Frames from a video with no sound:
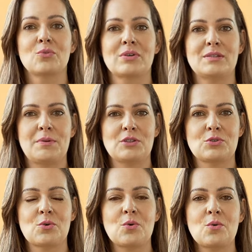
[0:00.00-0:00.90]
com as
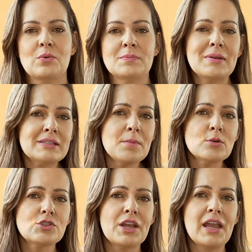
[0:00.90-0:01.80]
pessoas, mas é
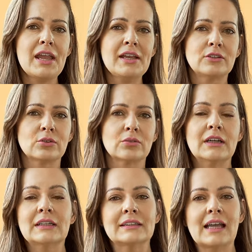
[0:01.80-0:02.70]
meu jeito,
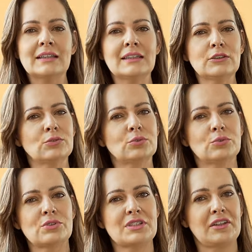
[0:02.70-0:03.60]
tá dando
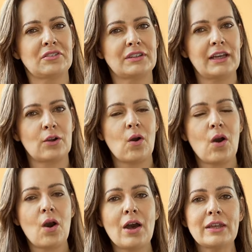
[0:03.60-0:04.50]
tudo certo até
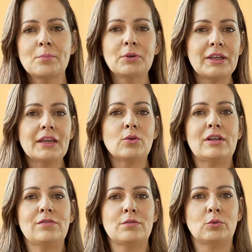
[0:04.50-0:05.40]
agora, por que, que eu
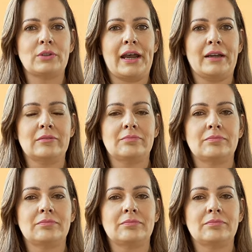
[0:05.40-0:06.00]
devo mudar?